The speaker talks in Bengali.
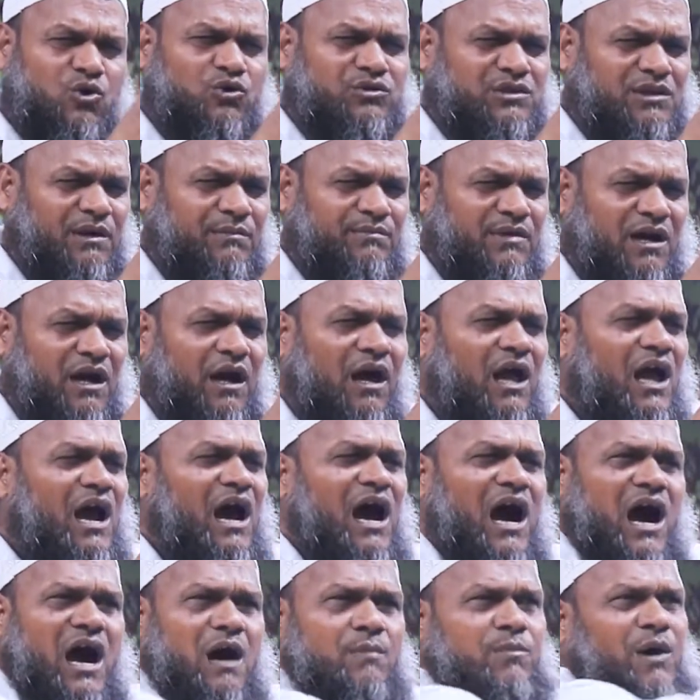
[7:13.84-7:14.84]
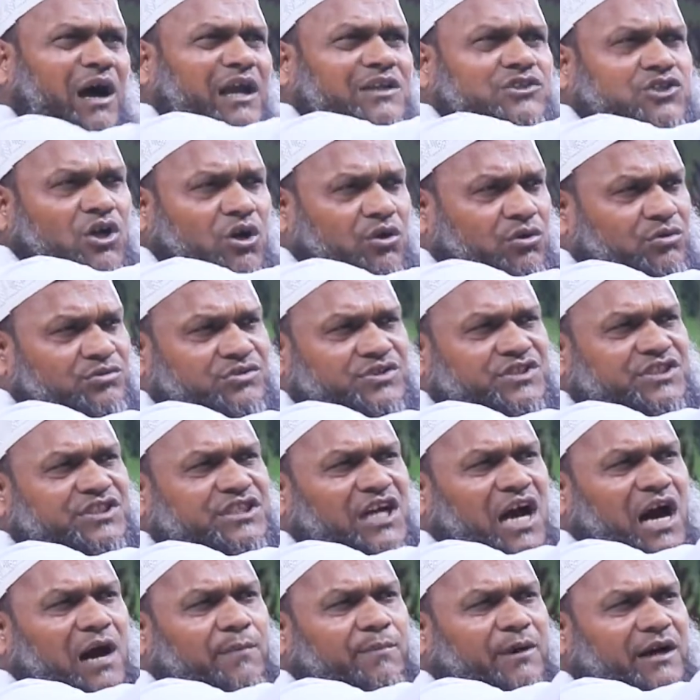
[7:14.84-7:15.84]
করতাম না আবার যখন
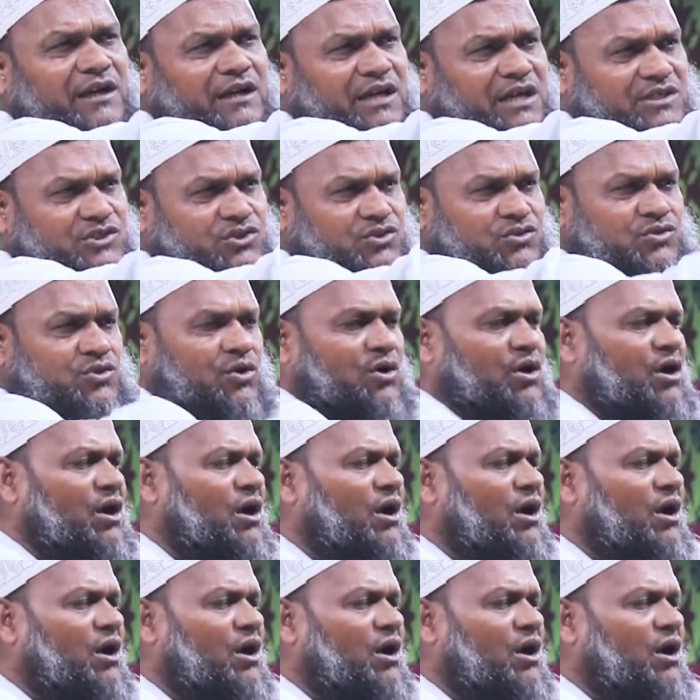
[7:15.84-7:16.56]
সাবান আসত